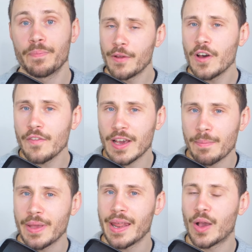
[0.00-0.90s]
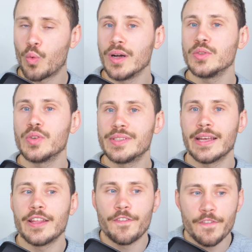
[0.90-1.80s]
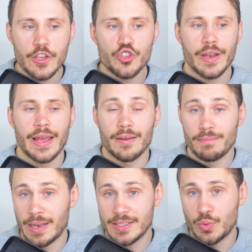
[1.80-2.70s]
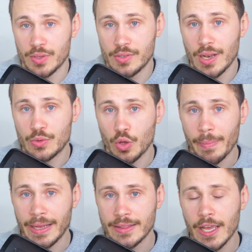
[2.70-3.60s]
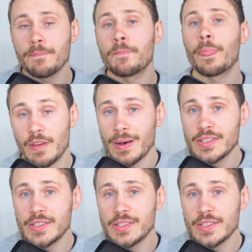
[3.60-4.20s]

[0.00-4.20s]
Per farvi capire quanto sia difficile la situazione situazione attualmente, vi